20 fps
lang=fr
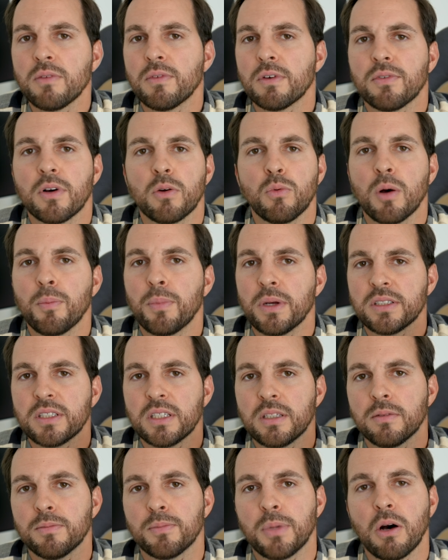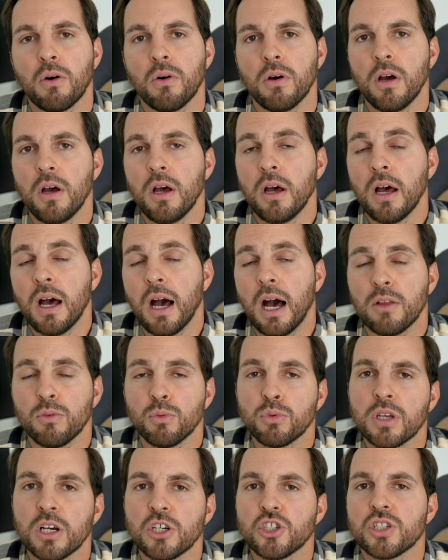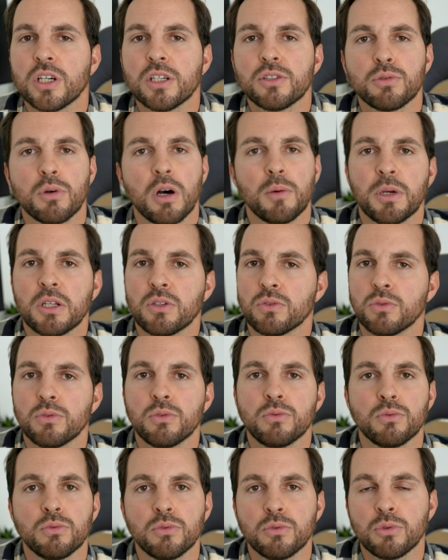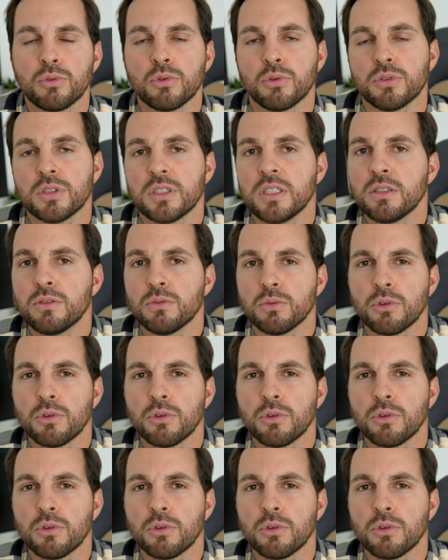Il va falloir passer par un autre achat sur Amazon ou d'autres sites.